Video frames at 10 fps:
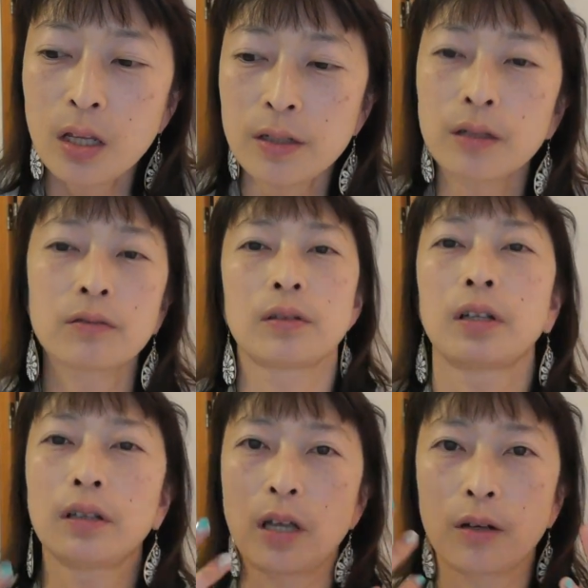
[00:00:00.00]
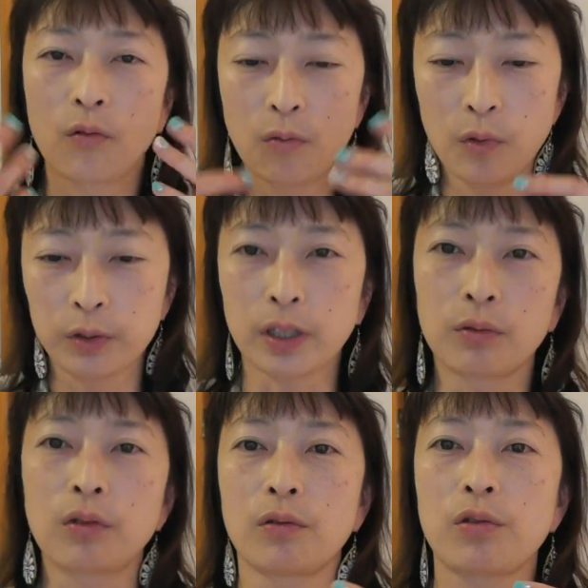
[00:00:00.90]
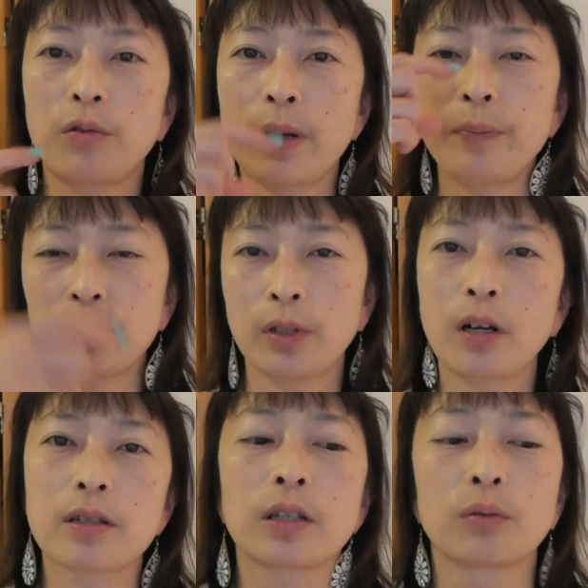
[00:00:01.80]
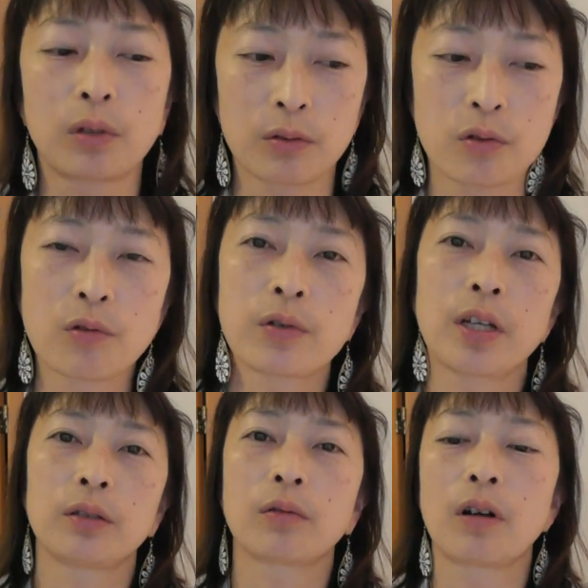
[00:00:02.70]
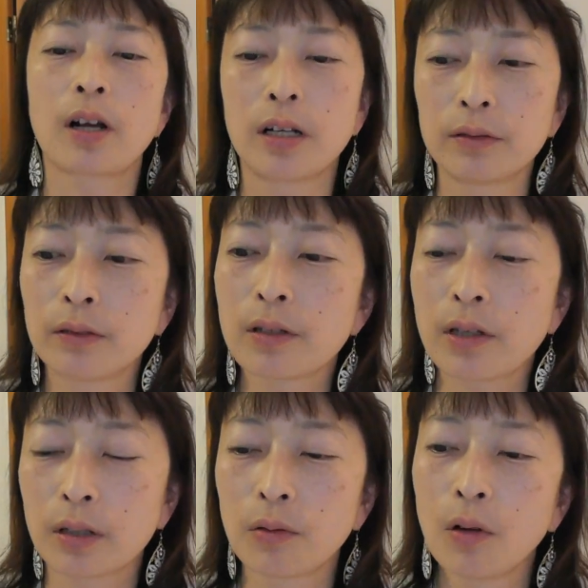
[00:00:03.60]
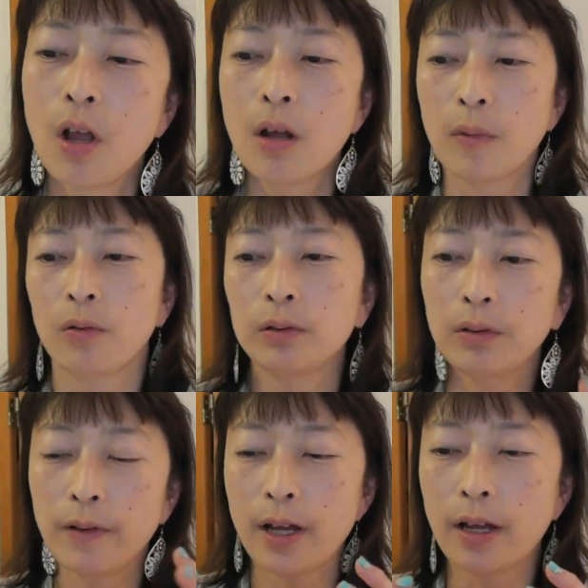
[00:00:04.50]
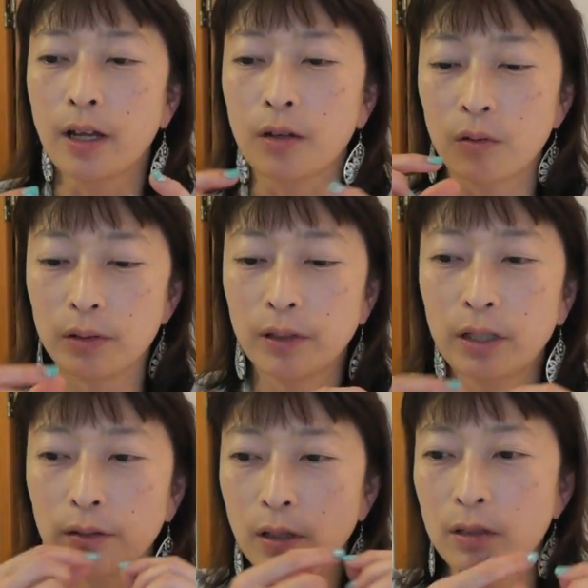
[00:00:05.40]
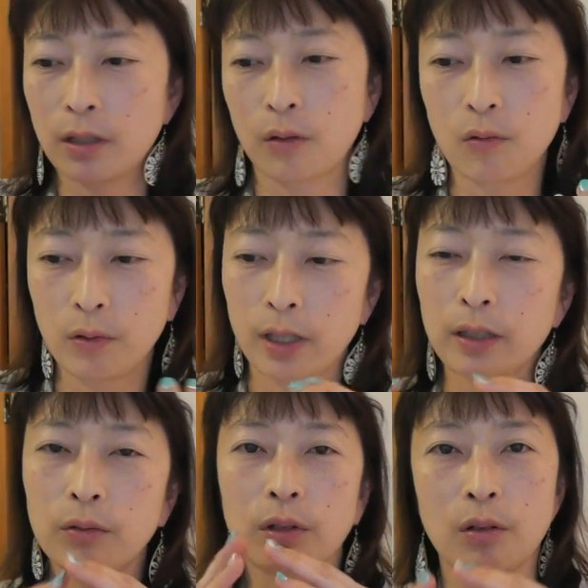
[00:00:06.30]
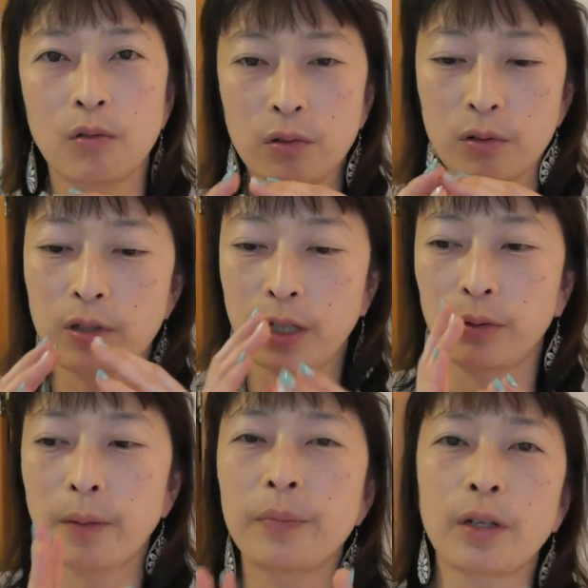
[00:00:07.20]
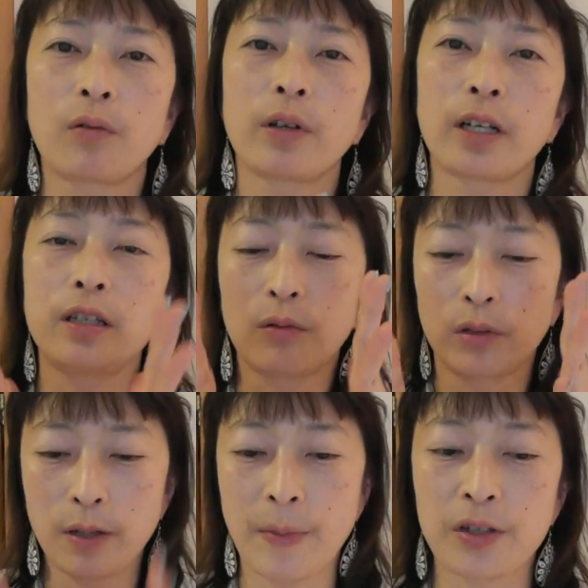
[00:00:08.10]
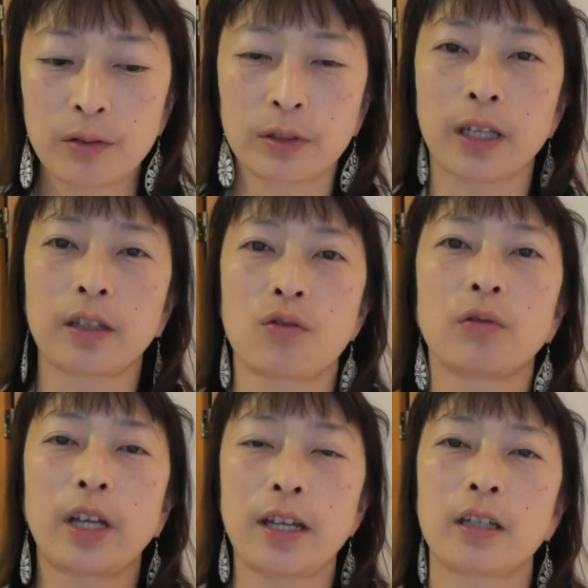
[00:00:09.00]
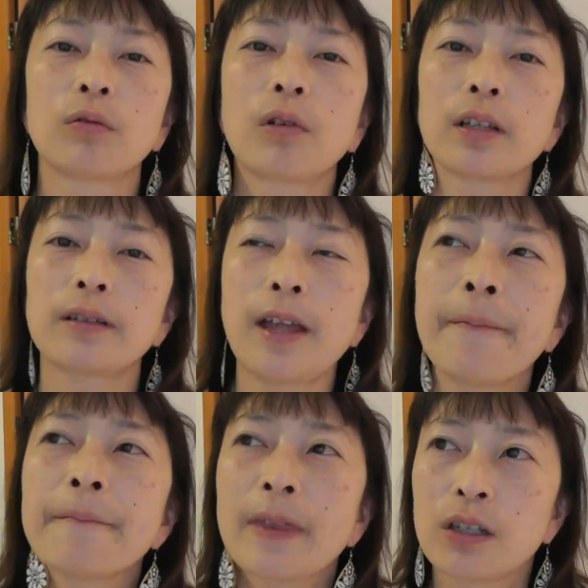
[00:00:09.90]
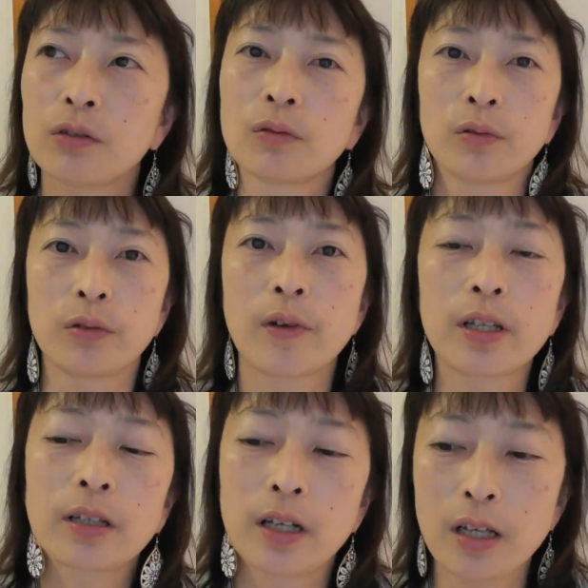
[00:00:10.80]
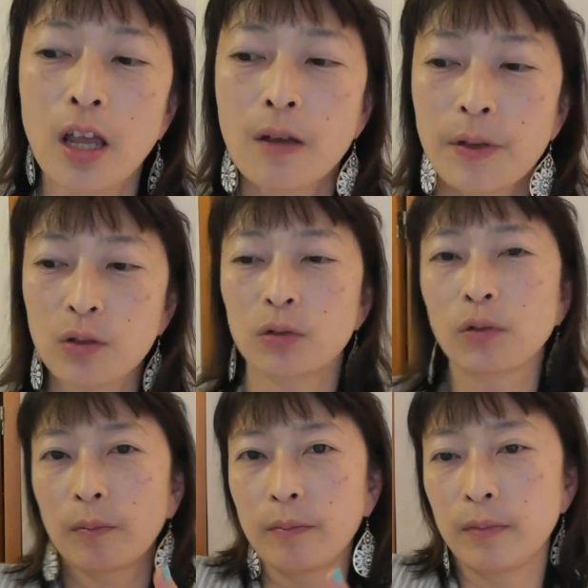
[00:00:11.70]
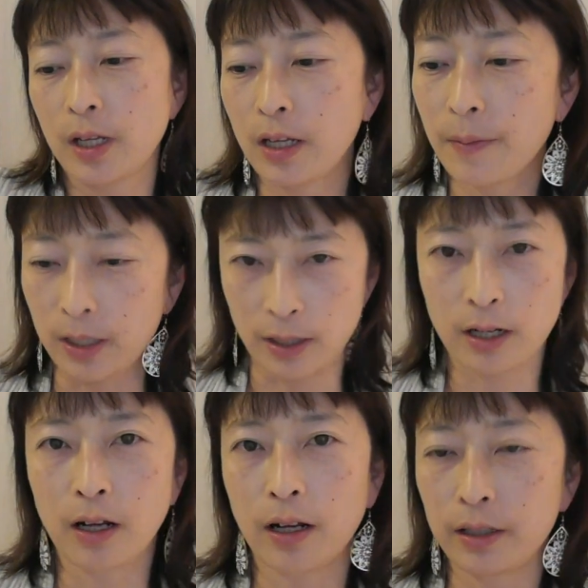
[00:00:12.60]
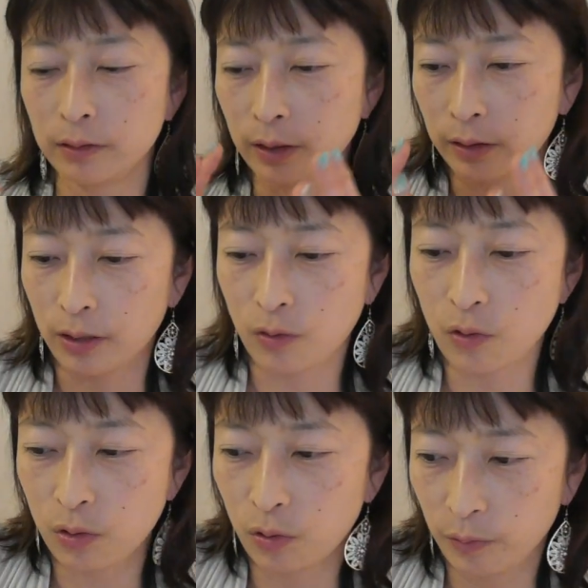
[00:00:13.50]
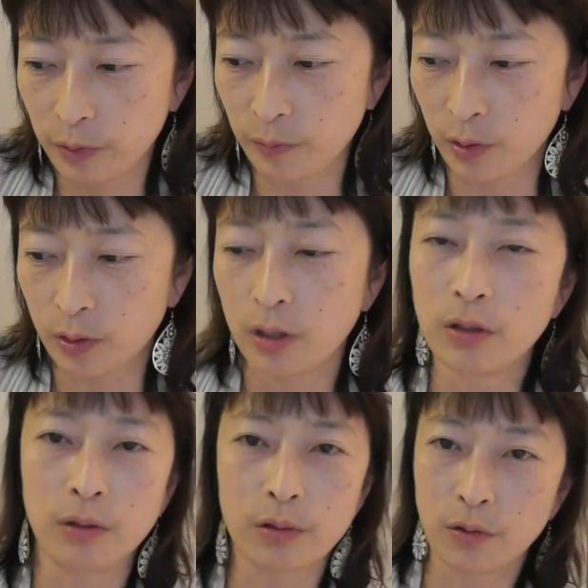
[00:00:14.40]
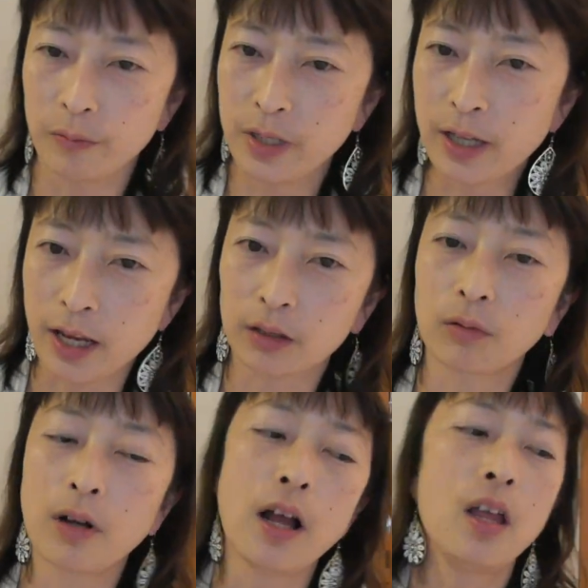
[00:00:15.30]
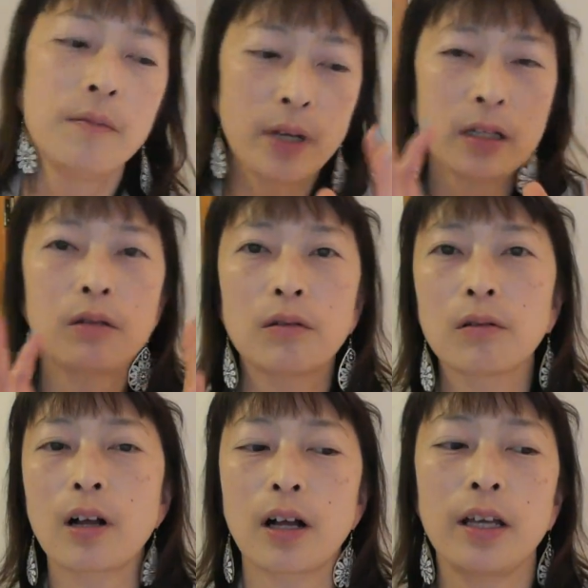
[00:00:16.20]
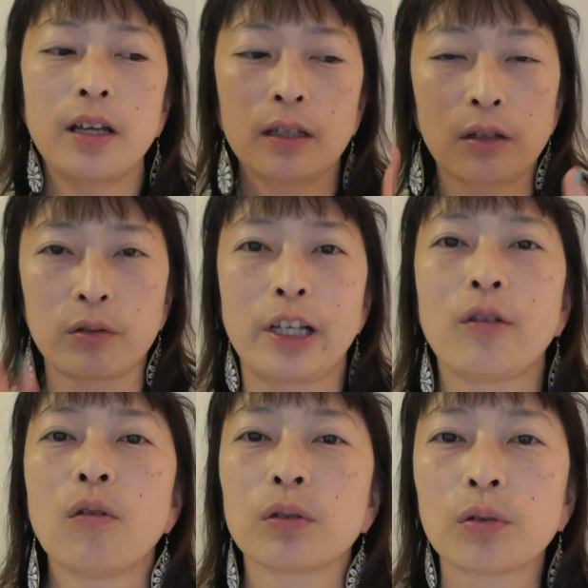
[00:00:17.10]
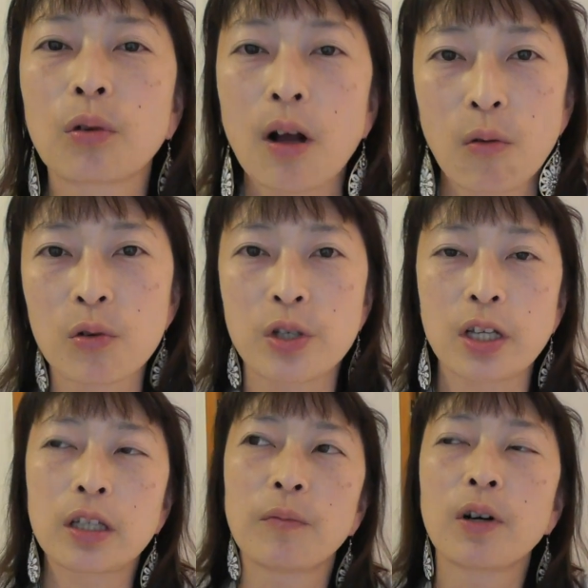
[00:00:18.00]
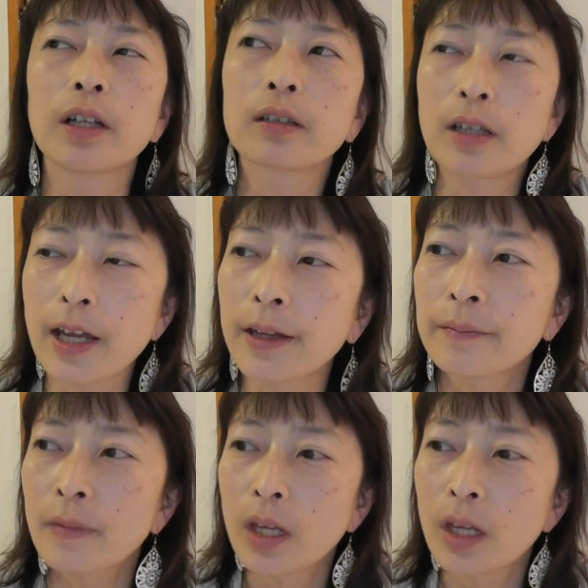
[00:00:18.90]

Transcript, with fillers: サックスなんでこう持った時のストラップの長さとかの調整とかがあるんですけど本当はこれぐらいの長さでこうやった時にこういうセットアップでこれがいいよってまっすぐ立った状態でとかっていうのを言われたり、まあ、ちょっと斜めにね抱えるんだったら少しその分も余力を見てとか、まいろいろ抱え方の基本とかを教えてもらって、